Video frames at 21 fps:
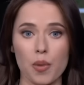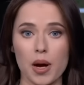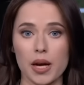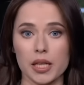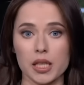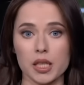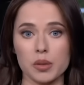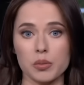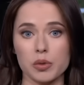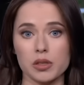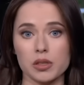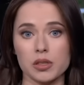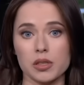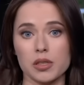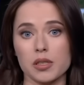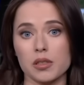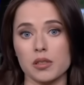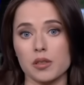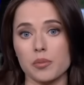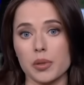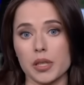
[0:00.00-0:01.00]
могли
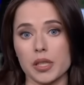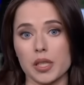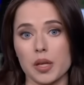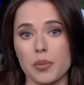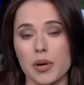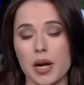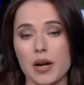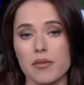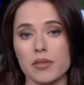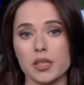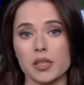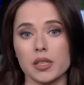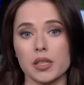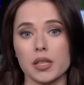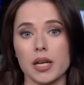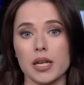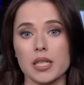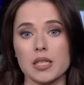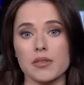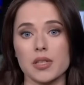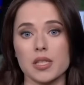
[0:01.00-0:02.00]
быть э, перенаправлены
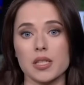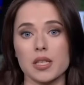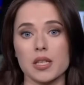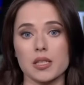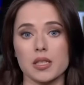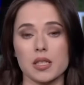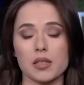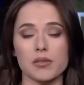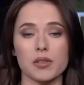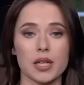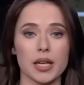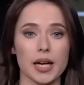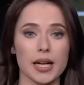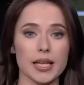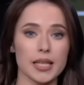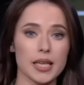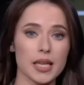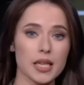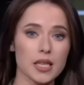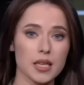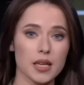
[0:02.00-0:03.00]
на развитие
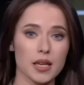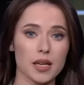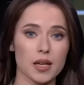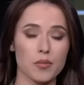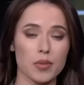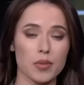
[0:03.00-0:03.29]
здравоохранения,